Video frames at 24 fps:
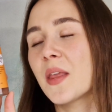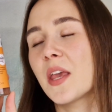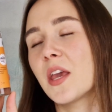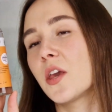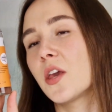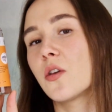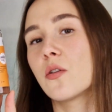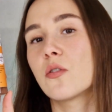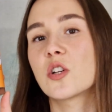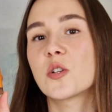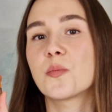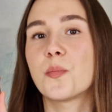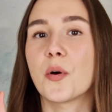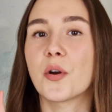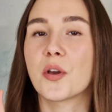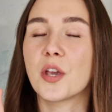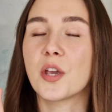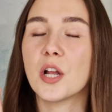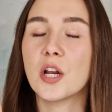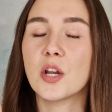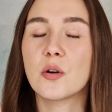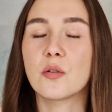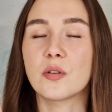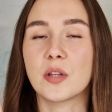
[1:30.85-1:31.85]
i już po
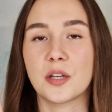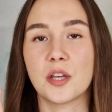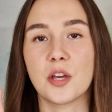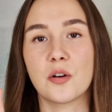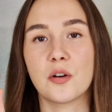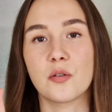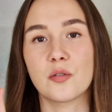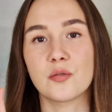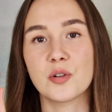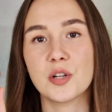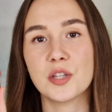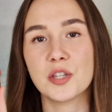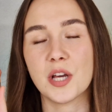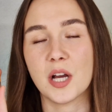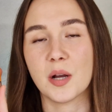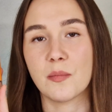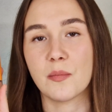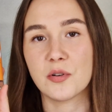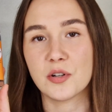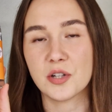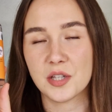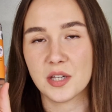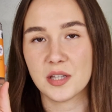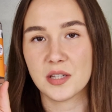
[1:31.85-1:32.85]
kilku takich użyciach
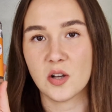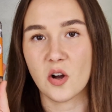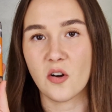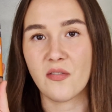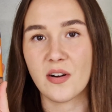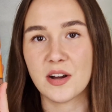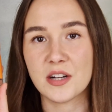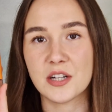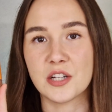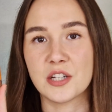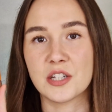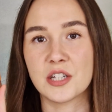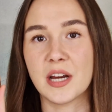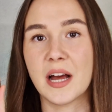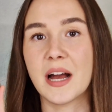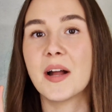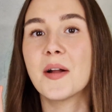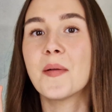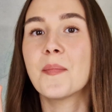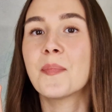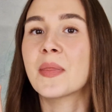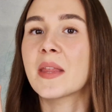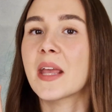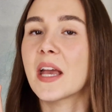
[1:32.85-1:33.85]
możecie zauważyć, że
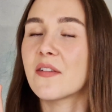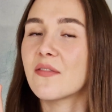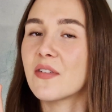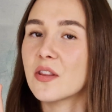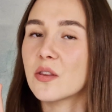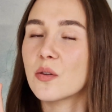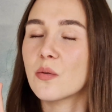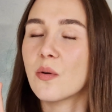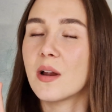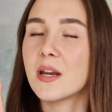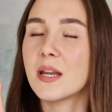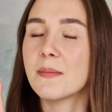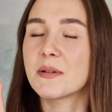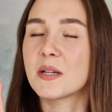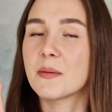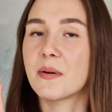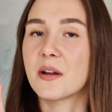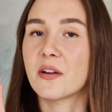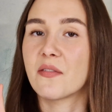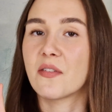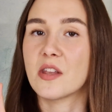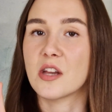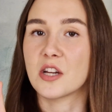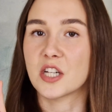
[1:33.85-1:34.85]
ewentualne
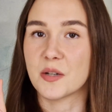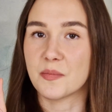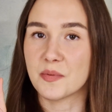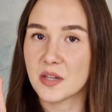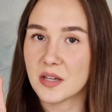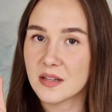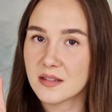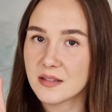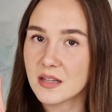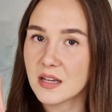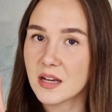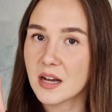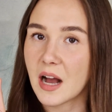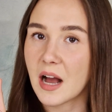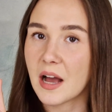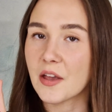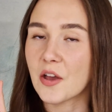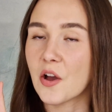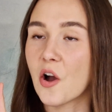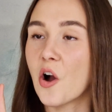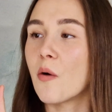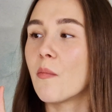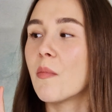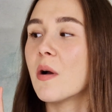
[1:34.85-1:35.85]
przebarwienia szybciej
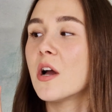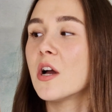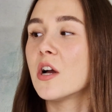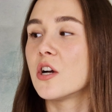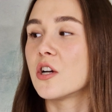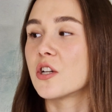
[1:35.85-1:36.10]
znikają,